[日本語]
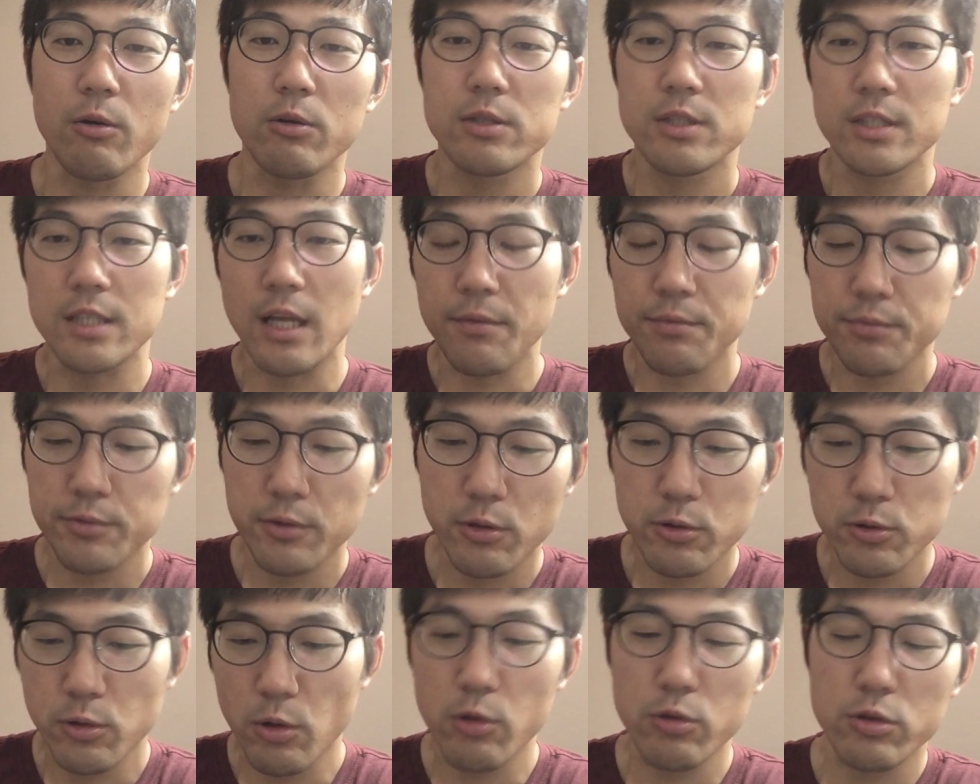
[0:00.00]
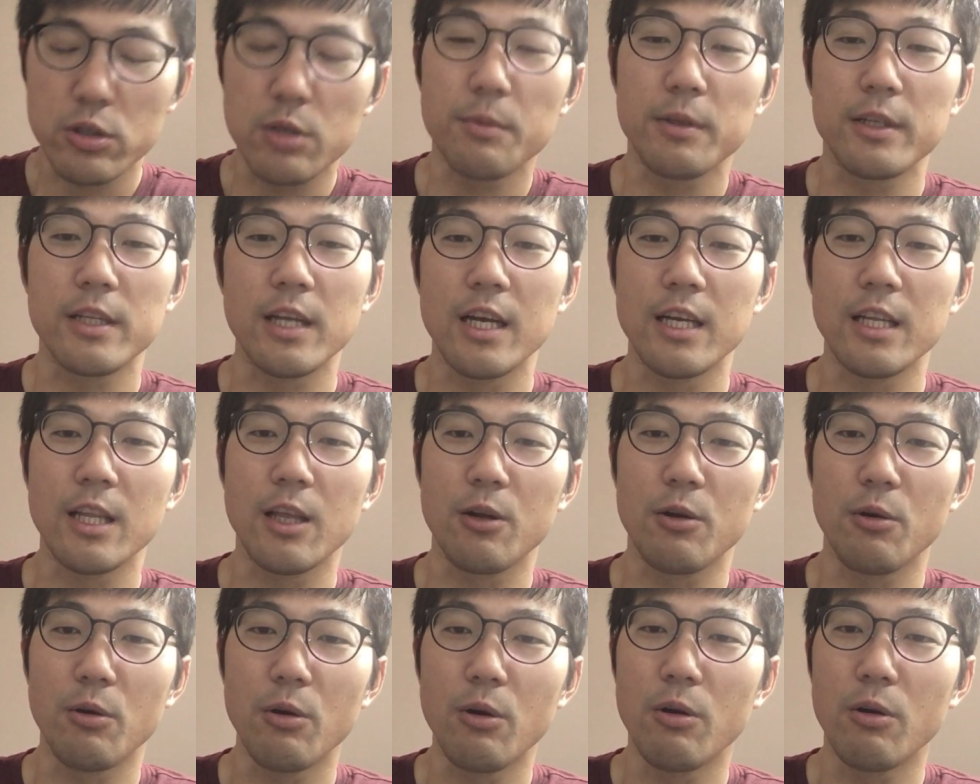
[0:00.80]
こうスタッフの努力みたい
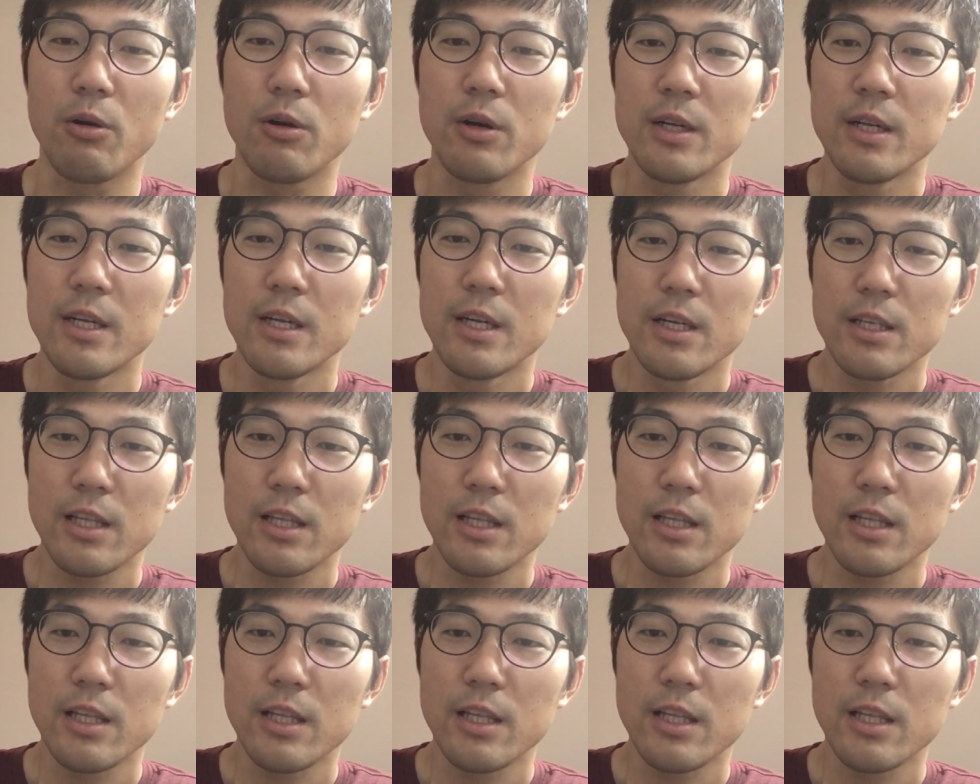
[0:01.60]
なのを、